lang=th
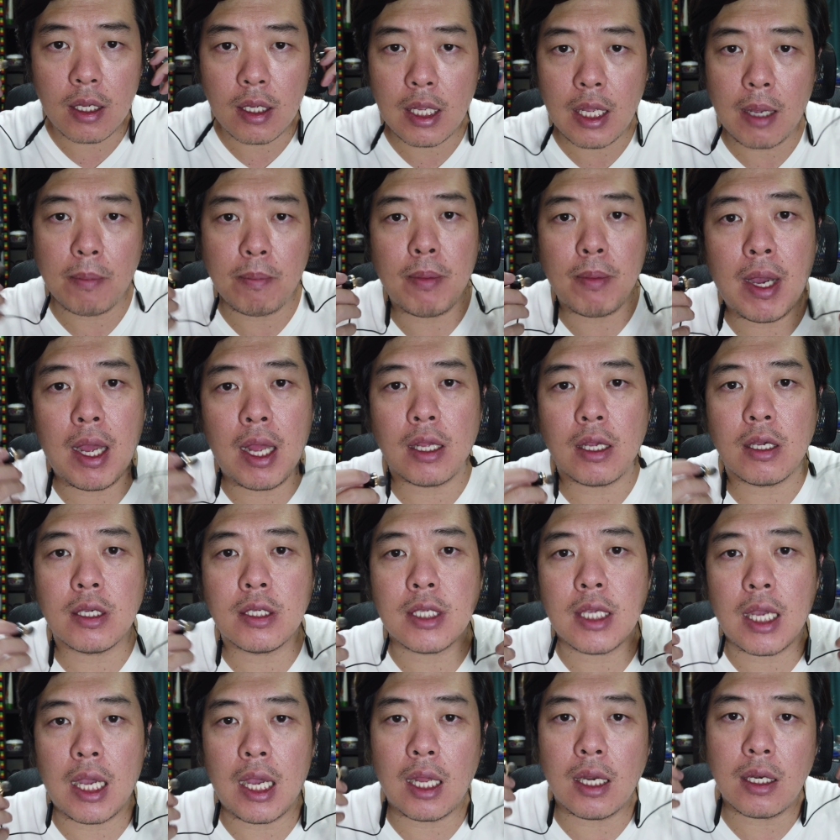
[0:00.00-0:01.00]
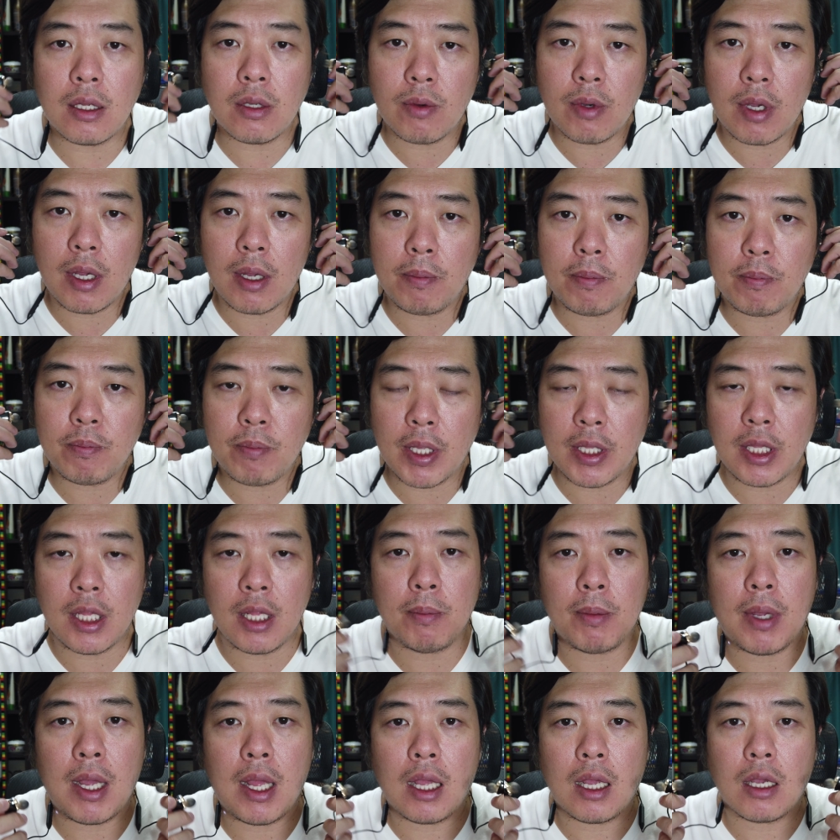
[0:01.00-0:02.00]
กบ้านก็ชาร์จ หรือว่าไป
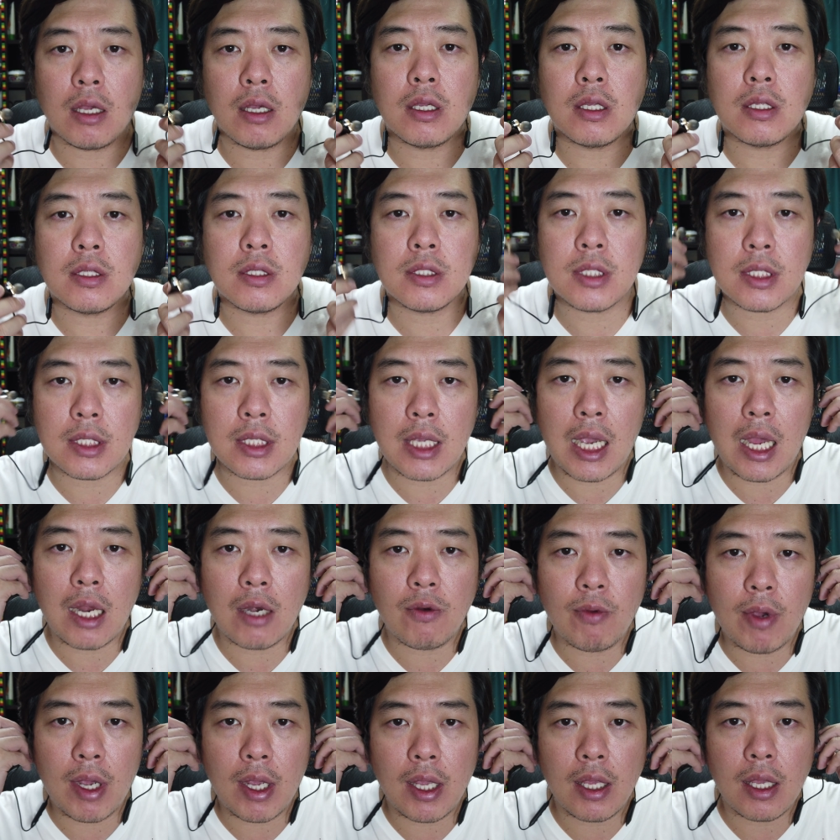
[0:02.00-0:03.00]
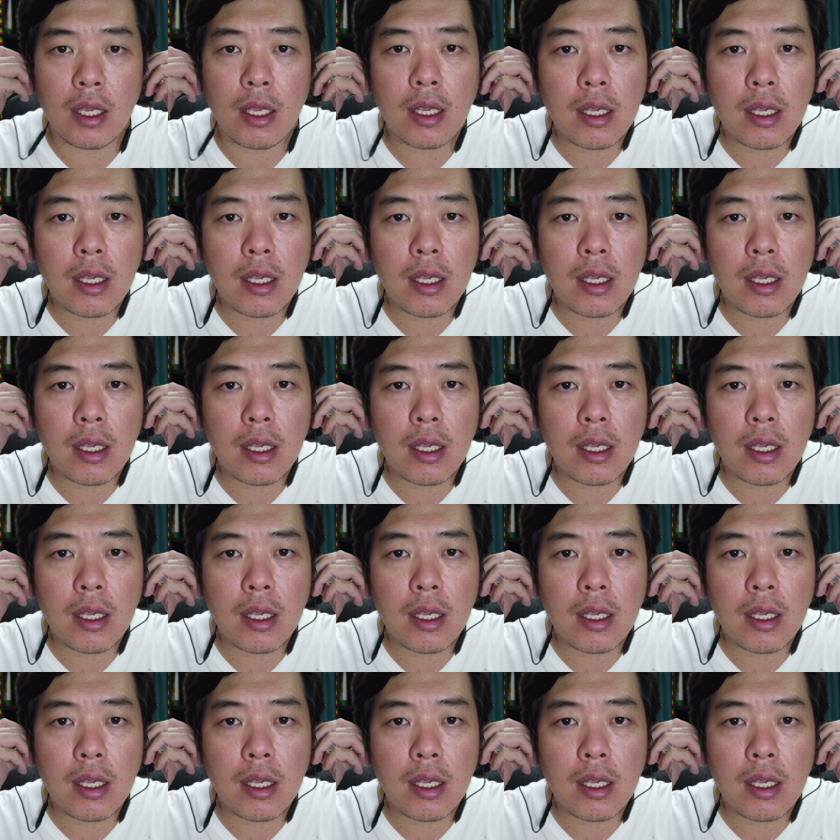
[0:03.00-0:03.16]
ทำงานก็ชาร์จไว้